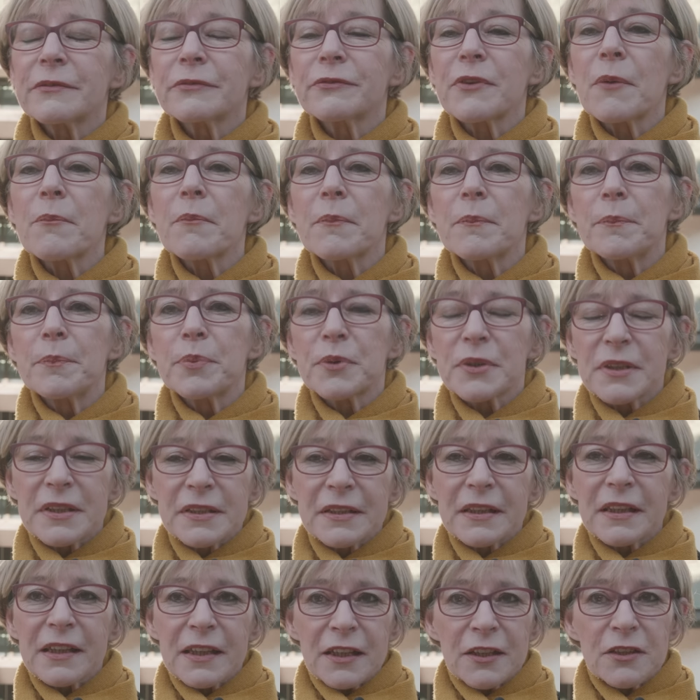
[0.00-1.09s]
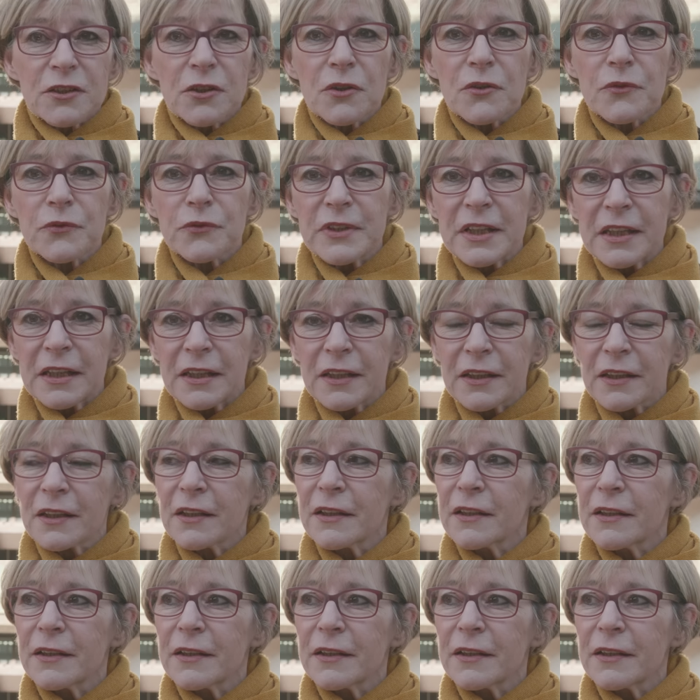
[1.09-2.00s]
vom Bundesgerichtshof nicht äh,